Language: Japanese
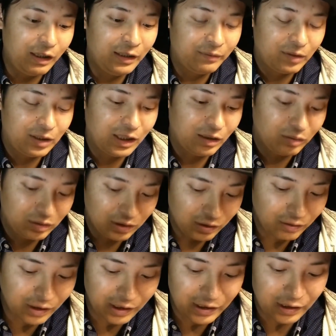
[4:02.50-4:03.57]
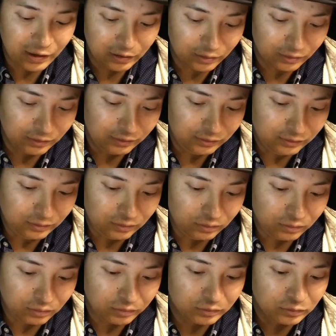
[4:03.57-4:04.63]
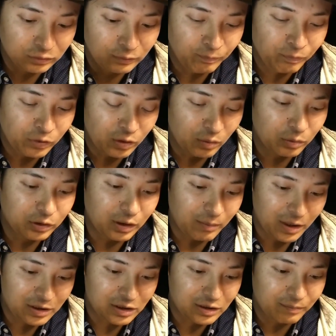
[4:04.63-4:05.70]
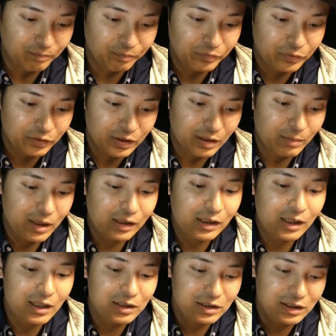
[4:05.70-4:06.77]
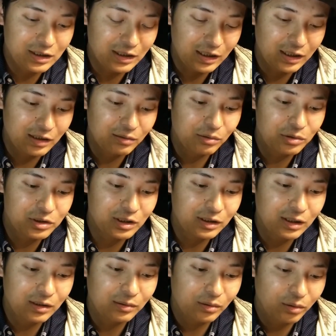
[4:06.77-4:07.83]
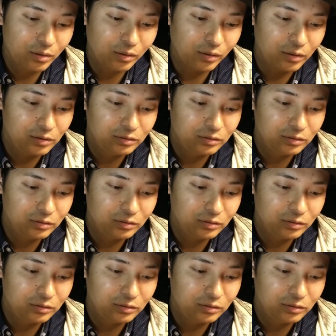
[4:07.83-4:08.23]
狙うっていうのがいいかなと思ってます。で、万が一平行チャンネルを、